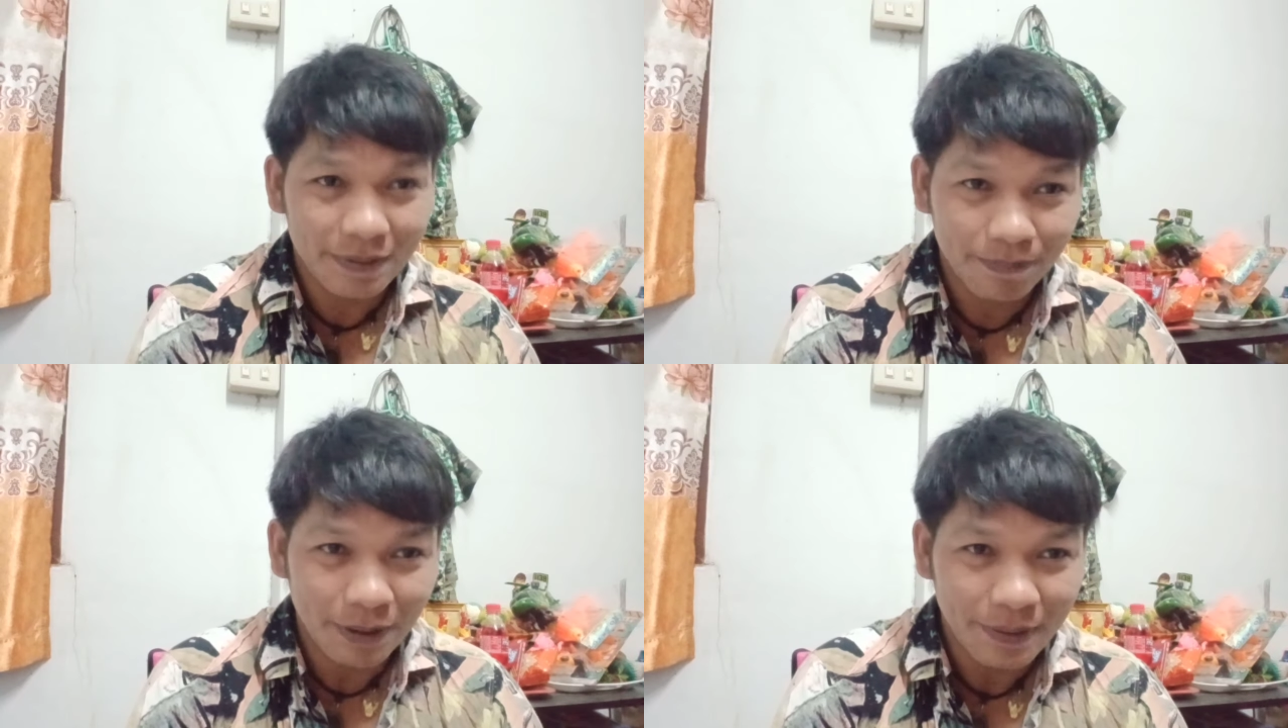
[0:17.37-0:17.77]

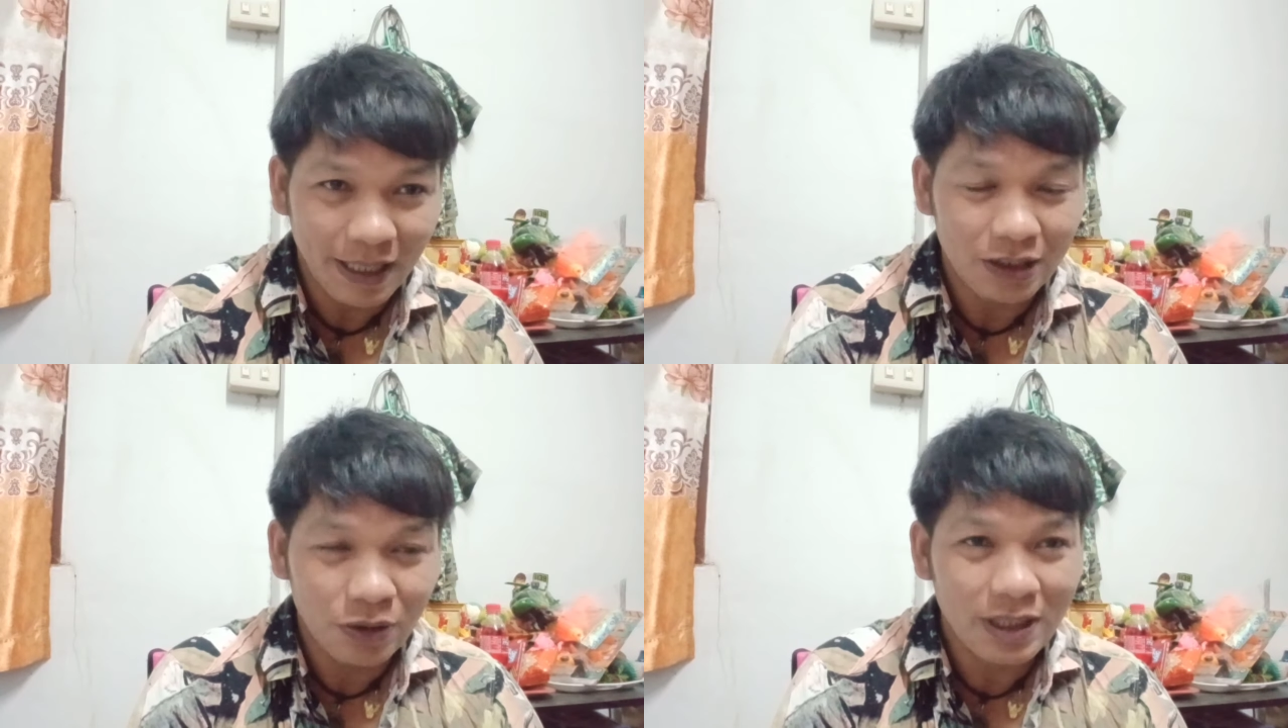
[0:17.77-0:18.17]
เพื่
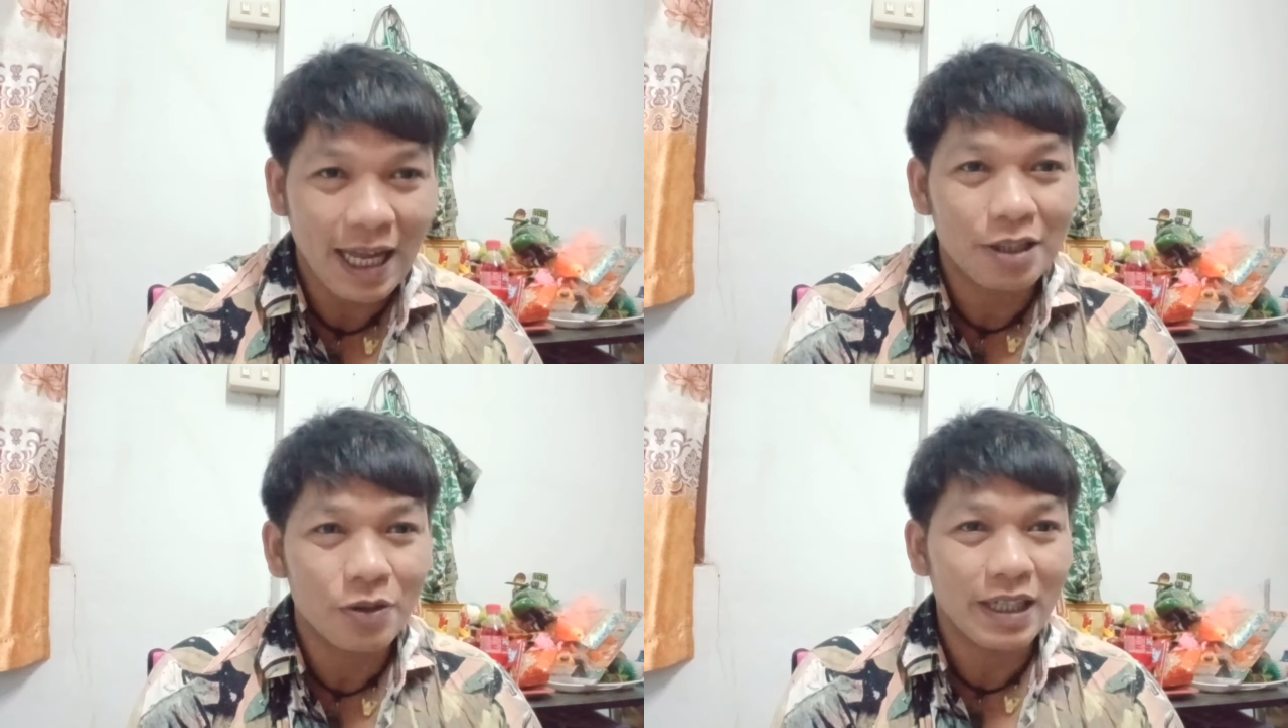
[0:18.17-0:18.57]
อนๆ ทุก
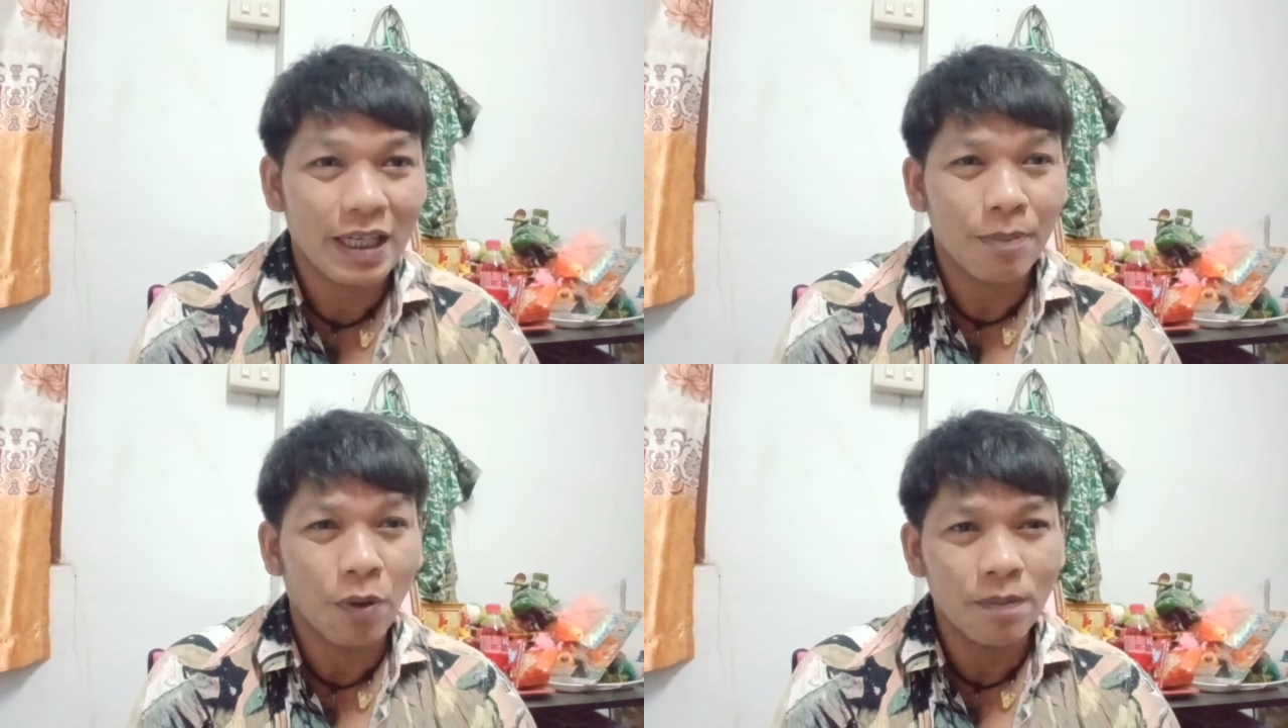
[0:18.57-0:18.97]
ท่านด้วยนะ
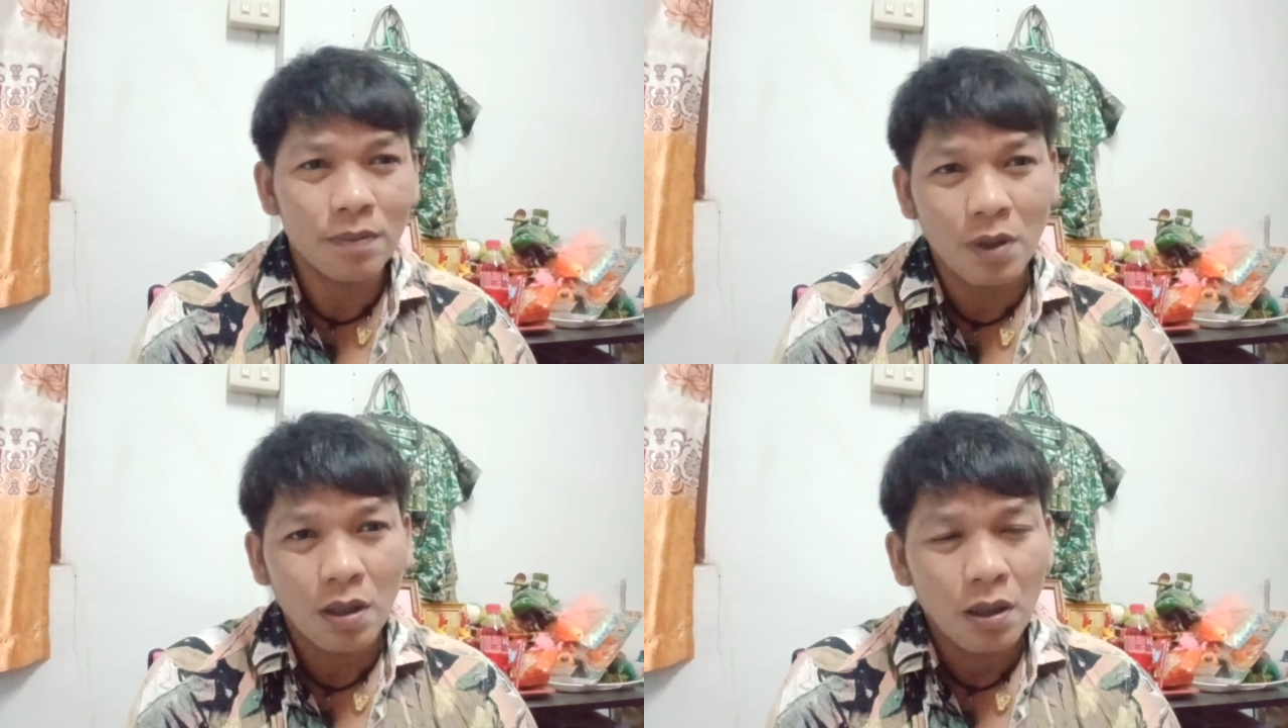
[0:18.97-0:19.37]
ครับ ผม
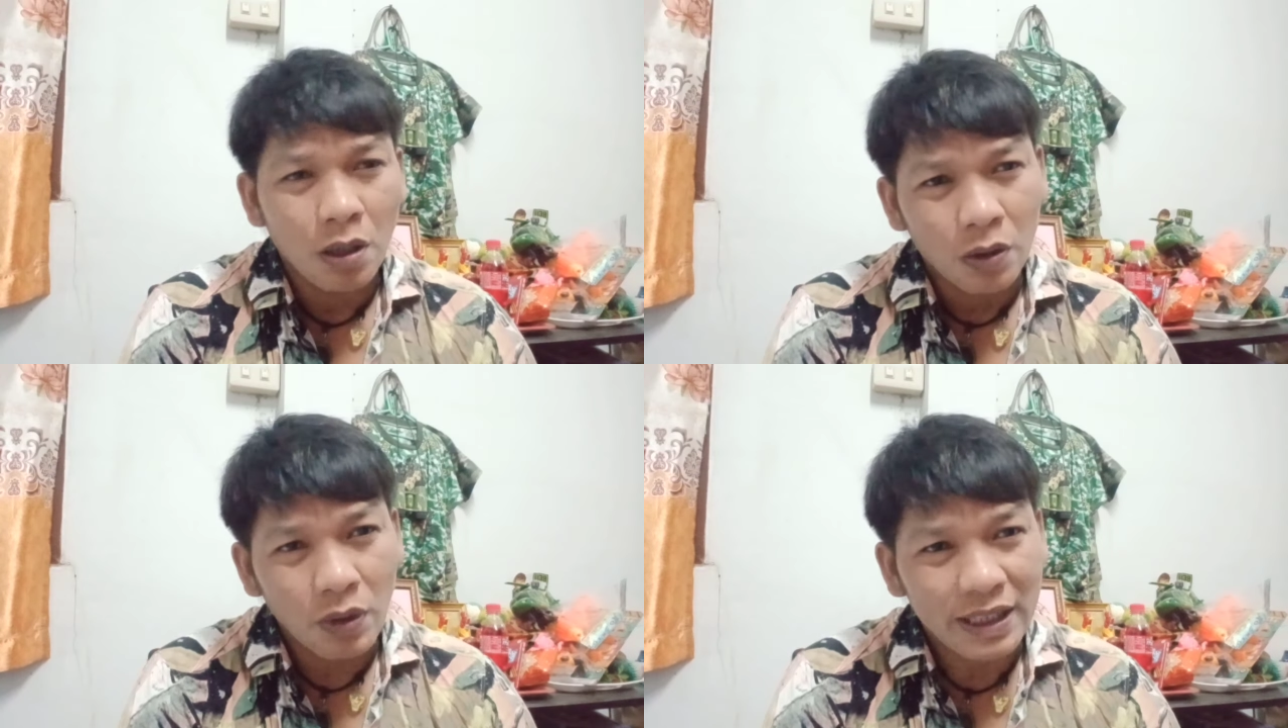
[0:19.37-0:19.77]

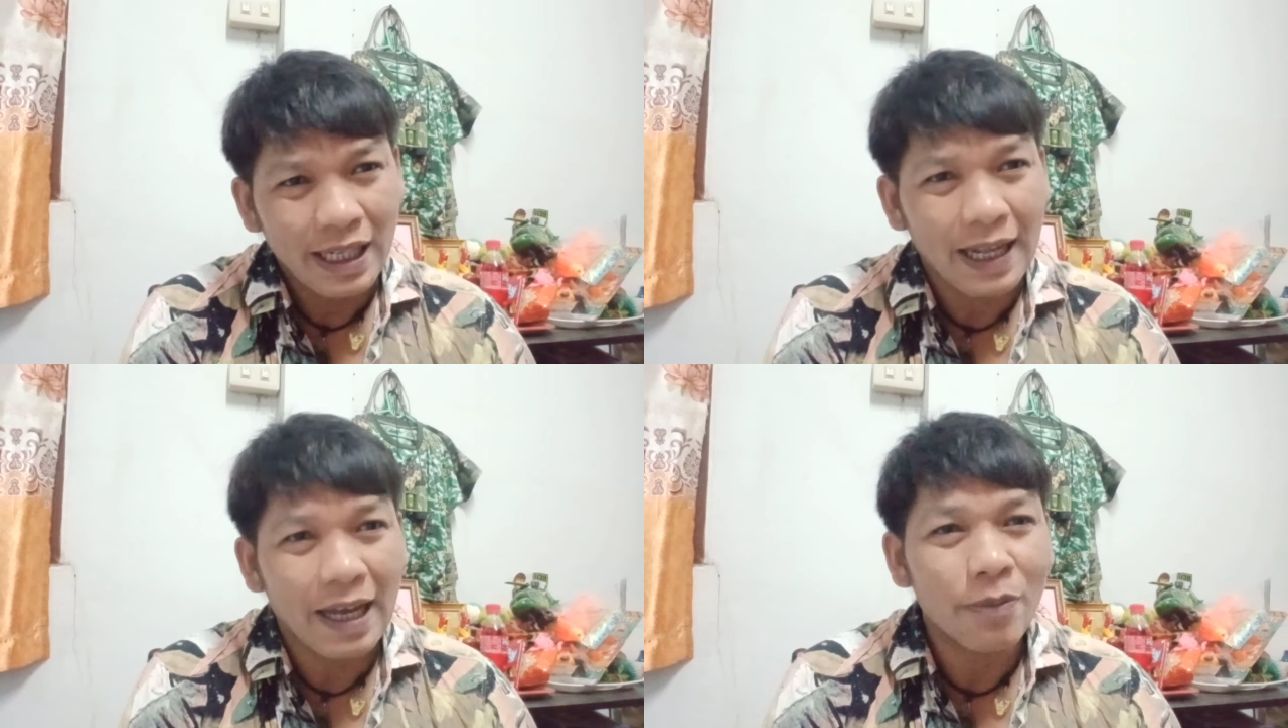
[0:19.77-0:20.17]
งวด
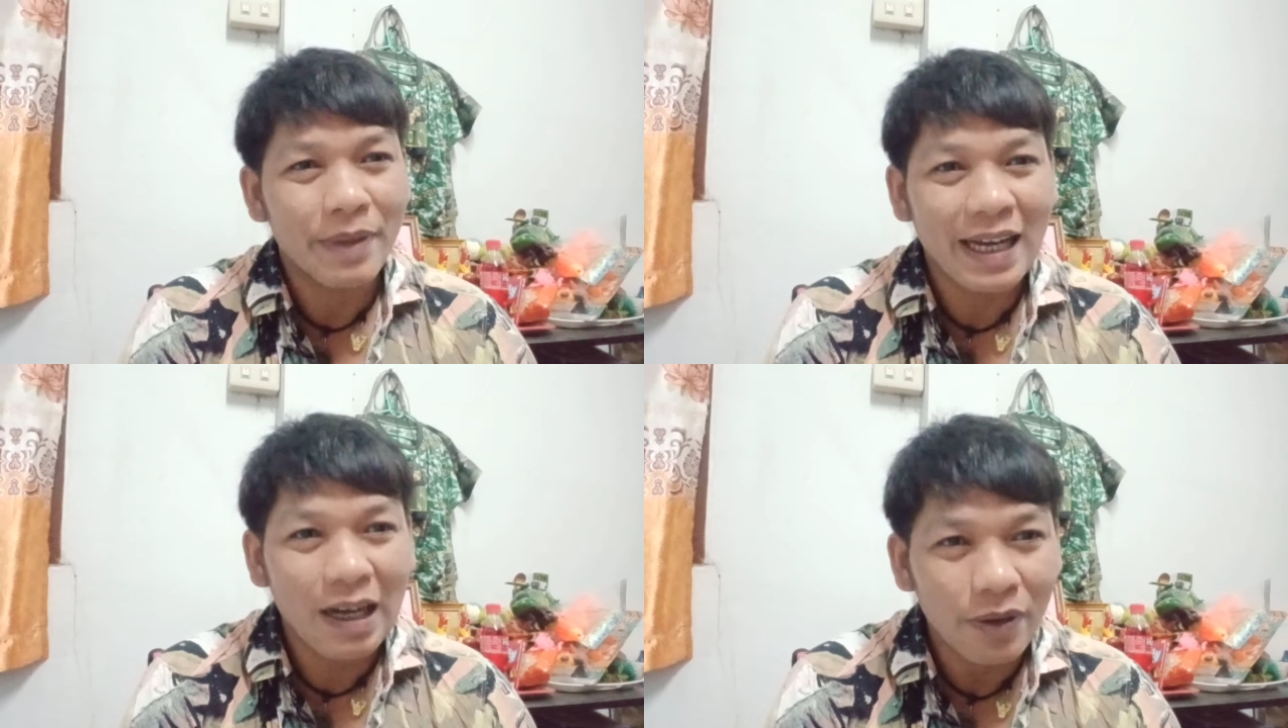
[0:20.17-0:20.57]
ที่แล้ว
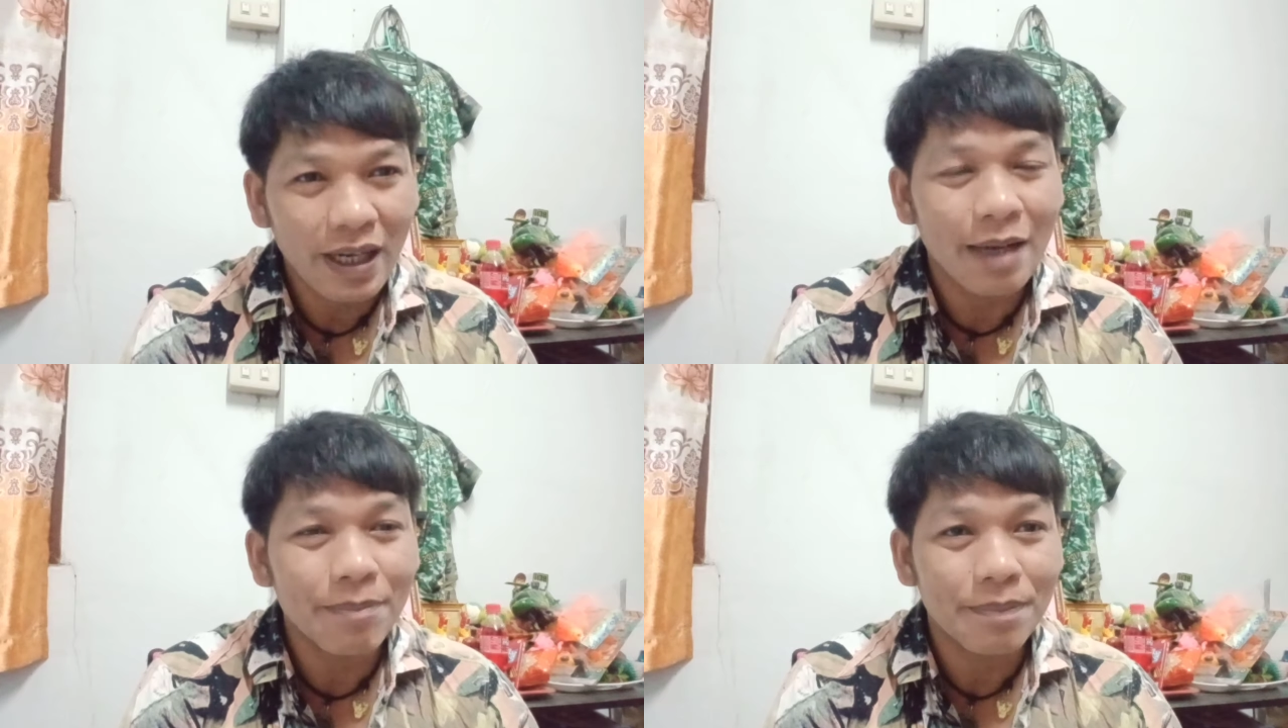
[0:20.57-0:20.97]
ไม่เข้า
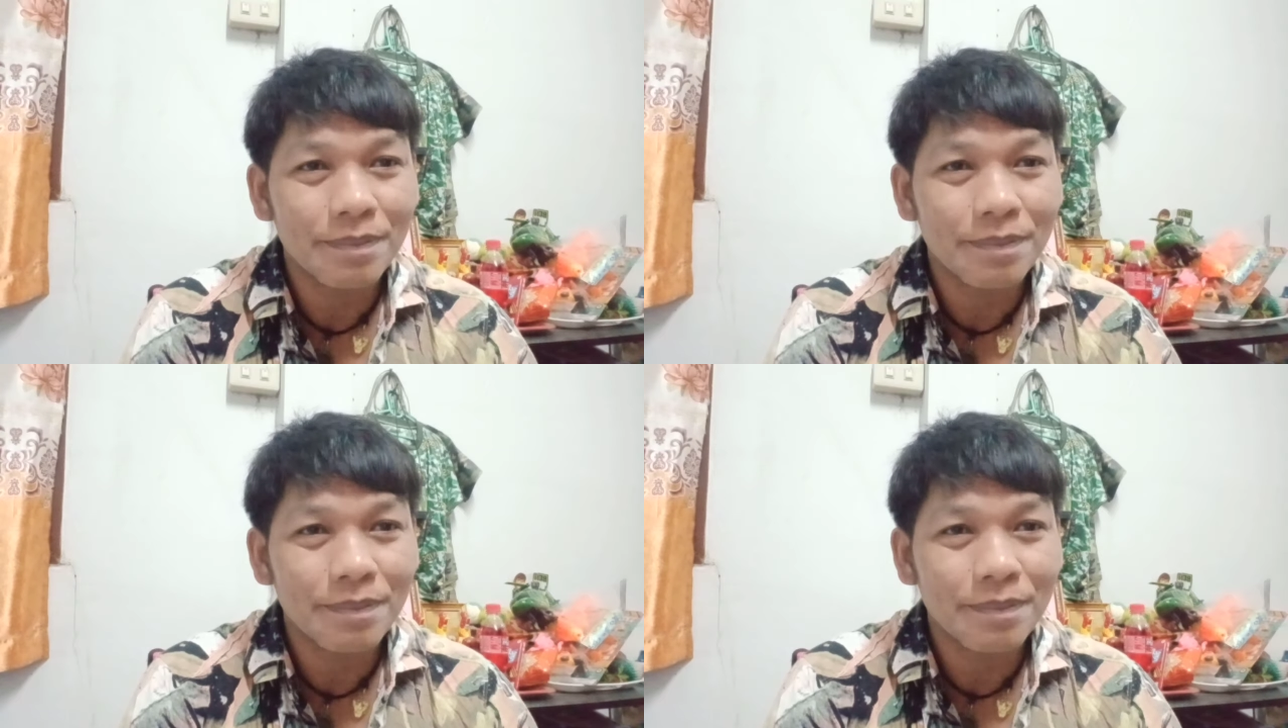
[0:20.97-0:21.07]
นะครับ